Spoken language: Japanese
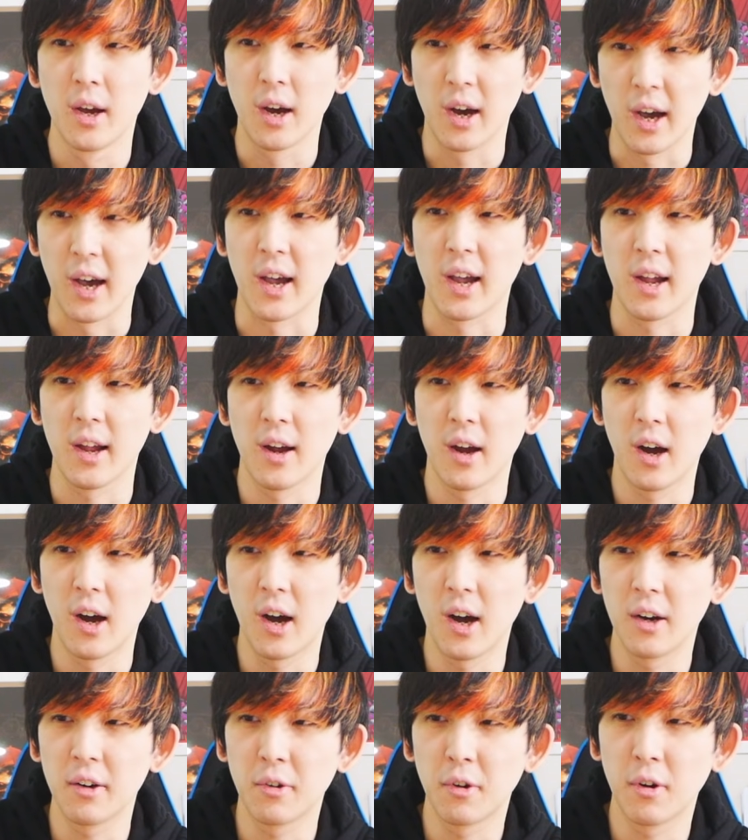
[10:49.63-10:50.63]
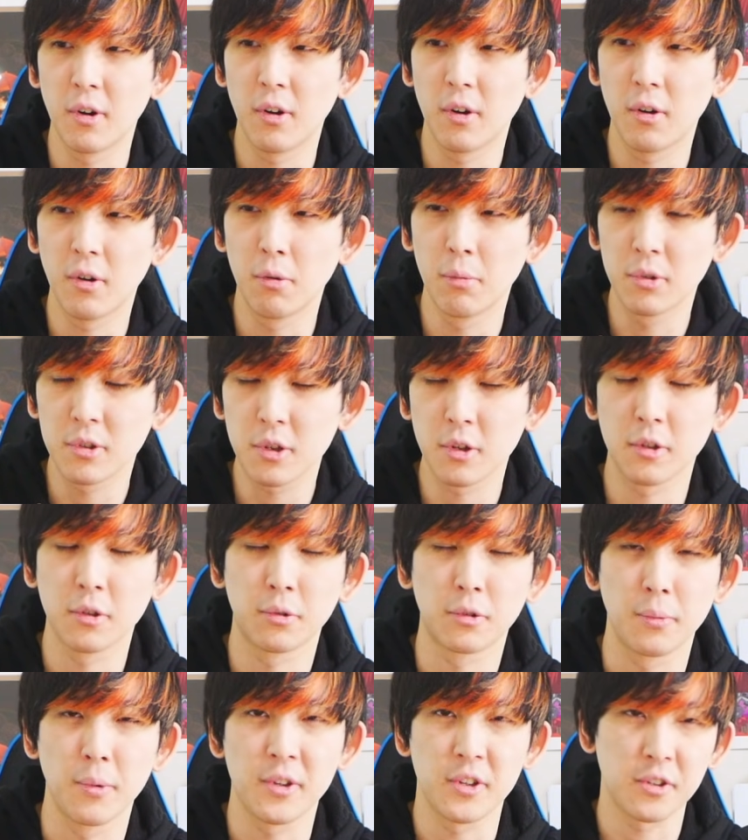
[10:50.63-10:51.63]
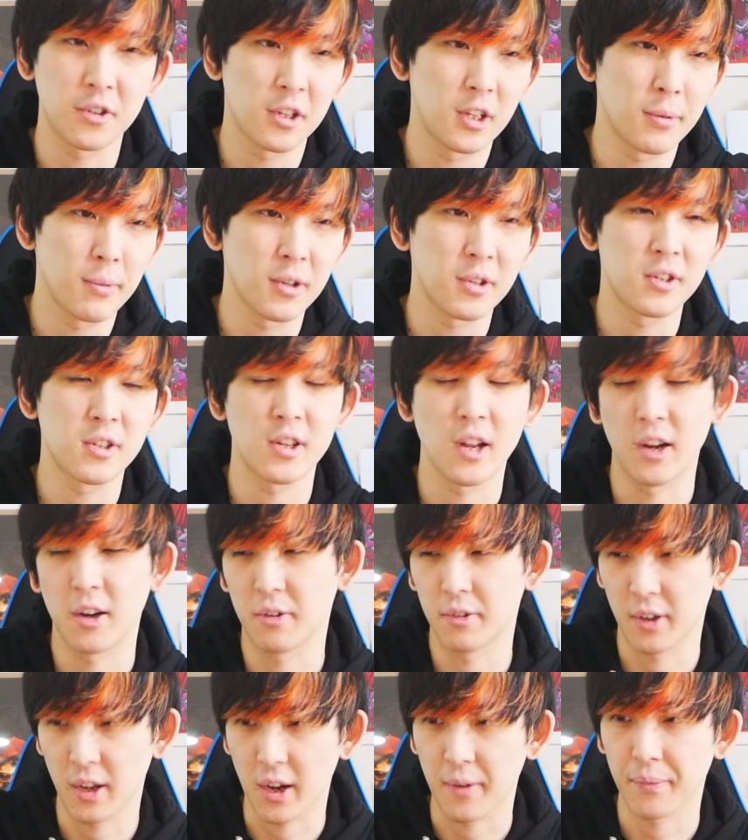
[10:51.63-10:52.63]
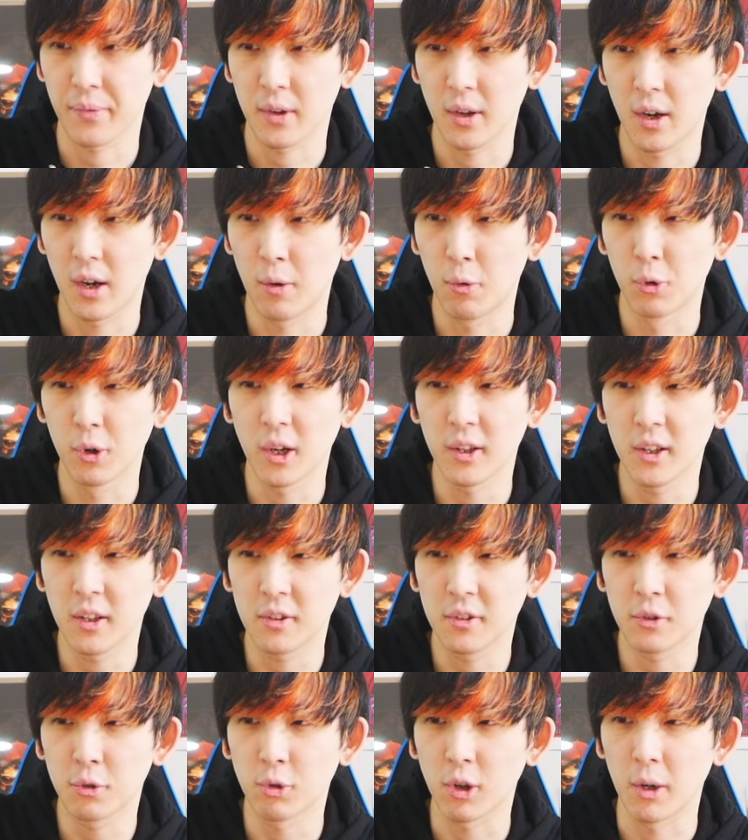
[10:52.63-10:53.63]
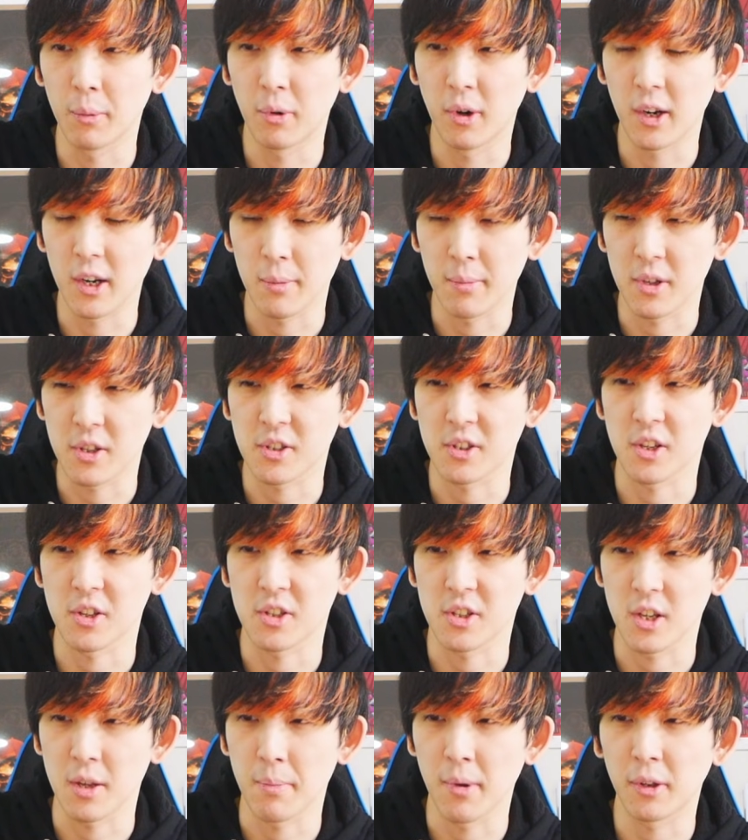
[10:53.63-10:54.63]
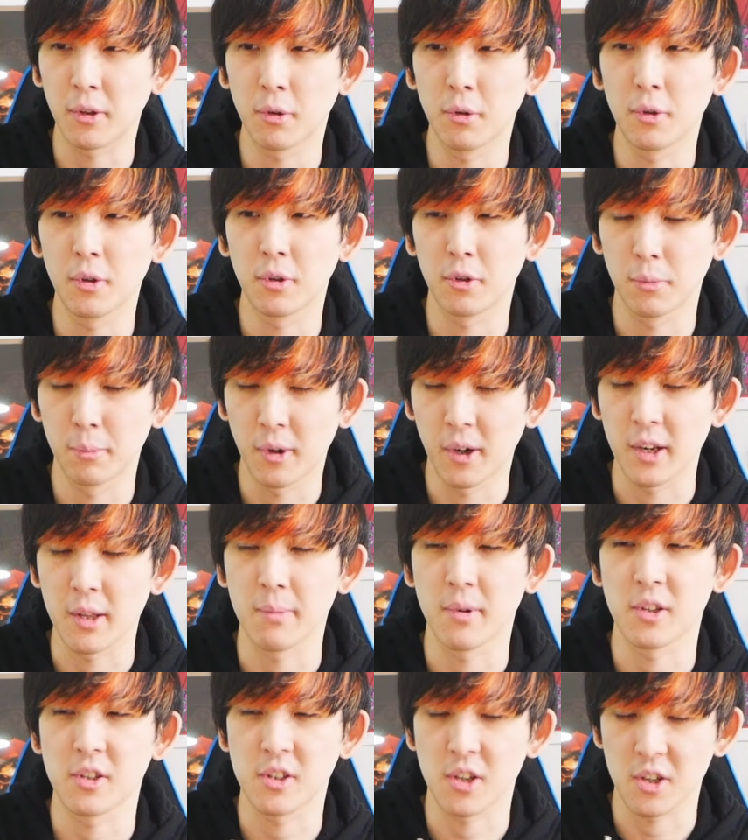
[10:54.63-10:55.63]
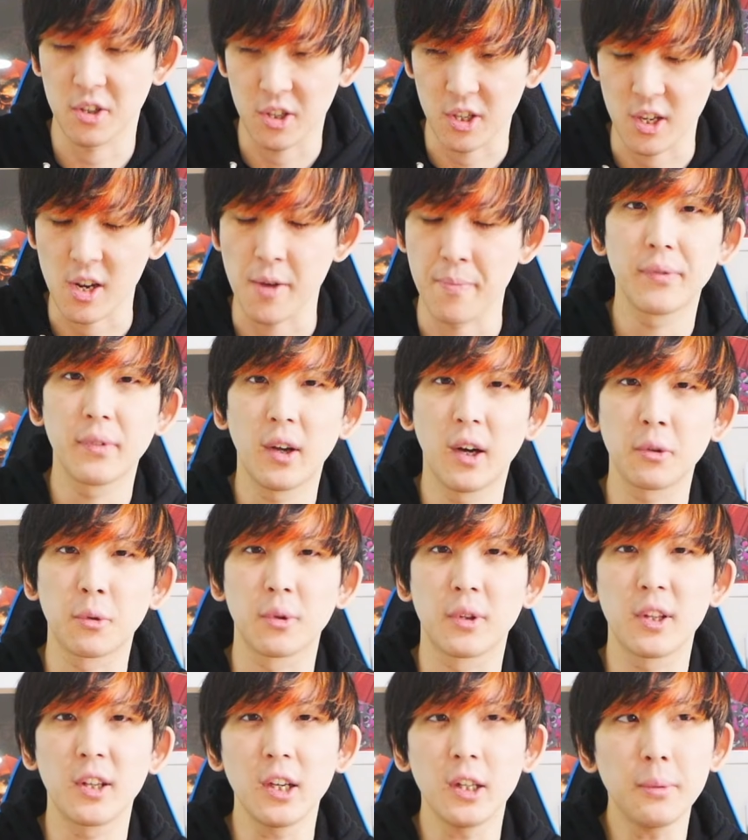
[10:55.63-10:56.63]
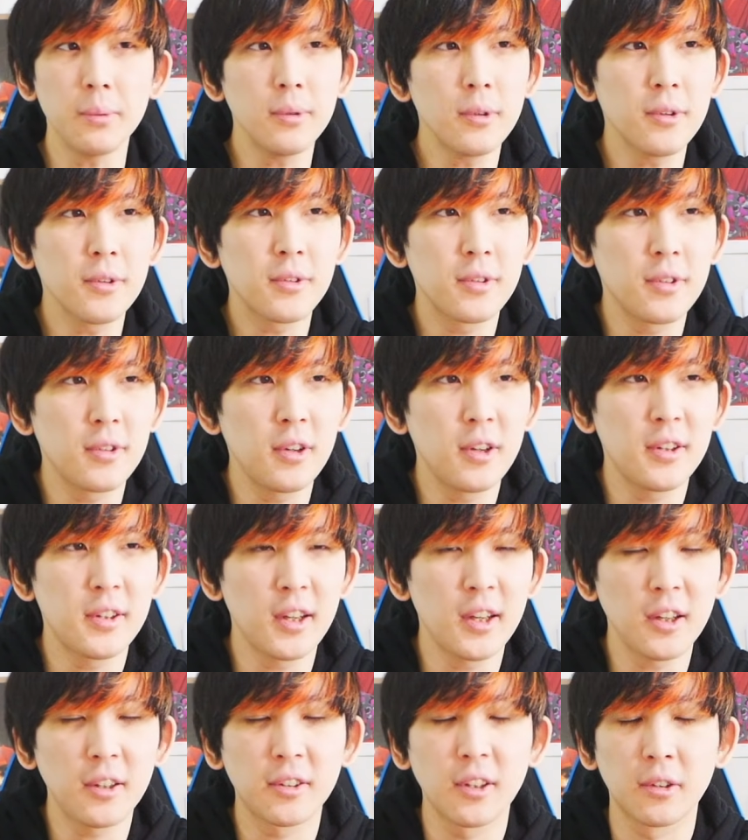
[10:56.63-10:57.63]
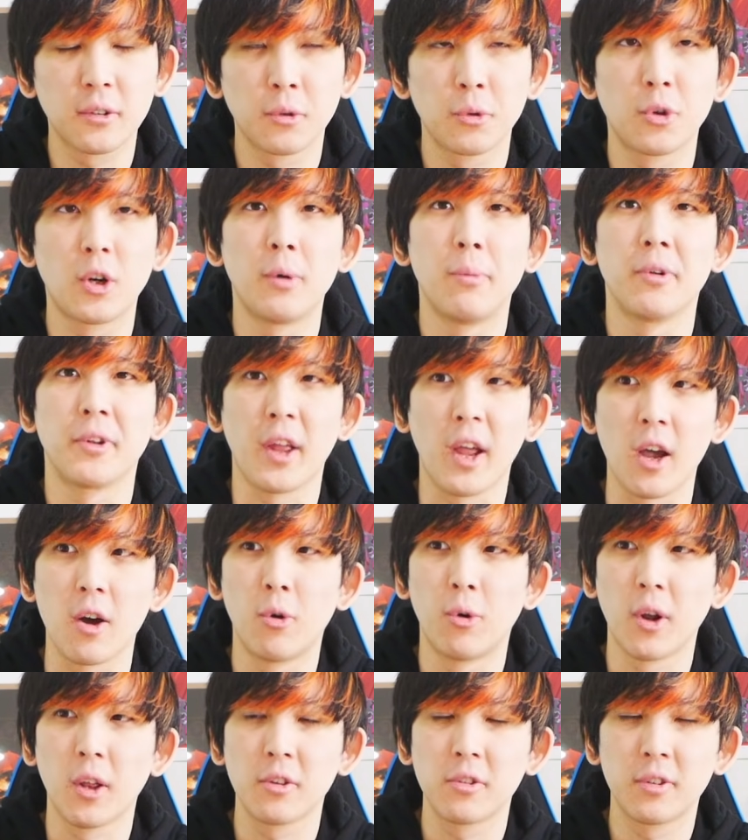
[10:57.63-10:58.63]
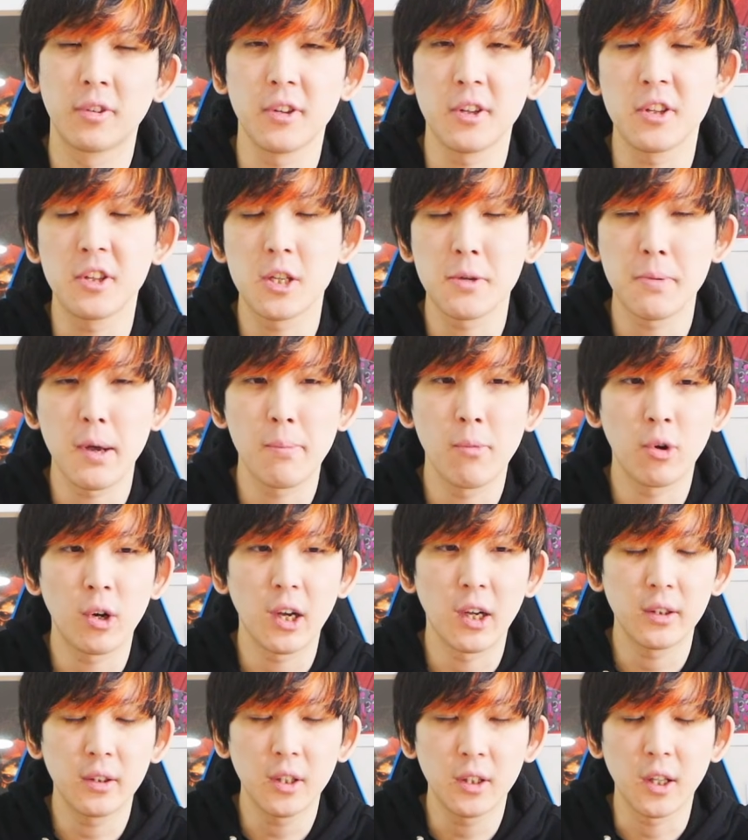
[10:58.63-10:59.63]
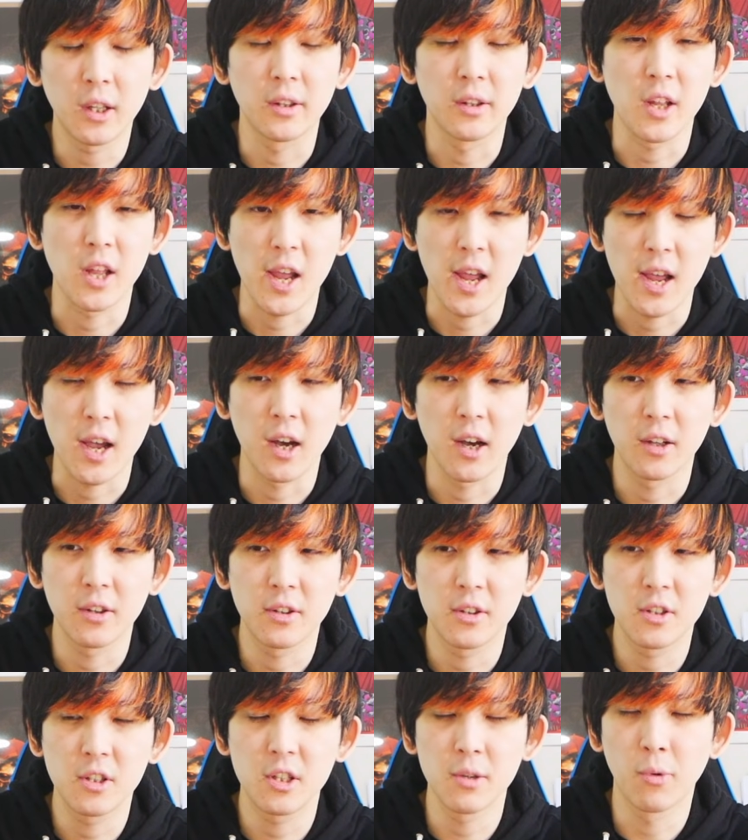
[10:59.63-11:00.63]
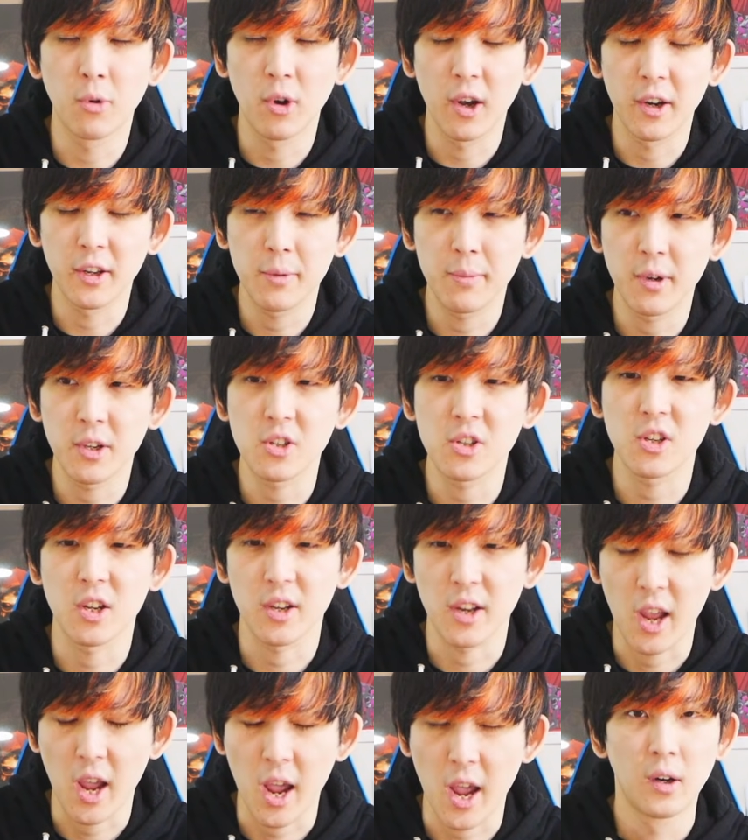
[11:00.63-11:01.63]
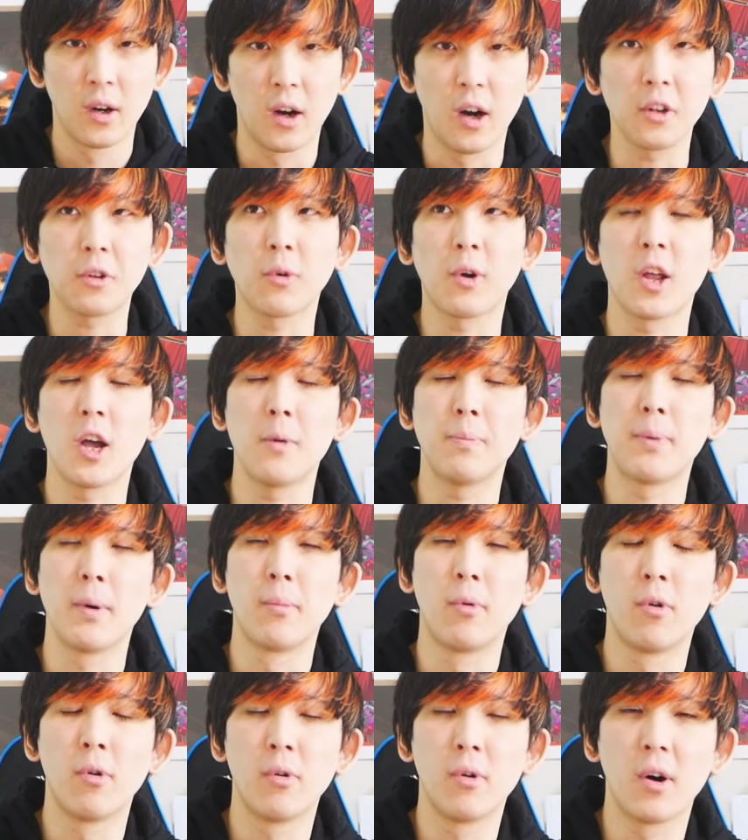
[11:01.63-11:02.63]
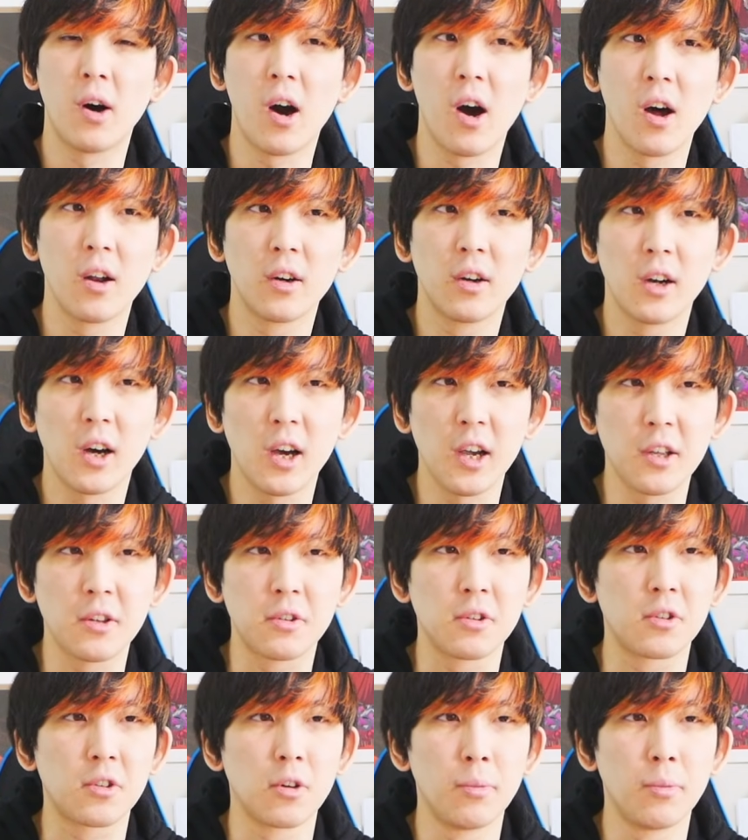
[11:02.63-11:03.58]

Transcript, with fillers: はい、あのー、面白いソフトめちゃくちゃ出ましたよね。あオラナツとかもありましたし、メトロイドもありましたし、あとディアブロツーリザレクテッドとかもね、俺スイッチ版も買ってたんで、あっちもやりましたね。あとはやっぱモンハンライズと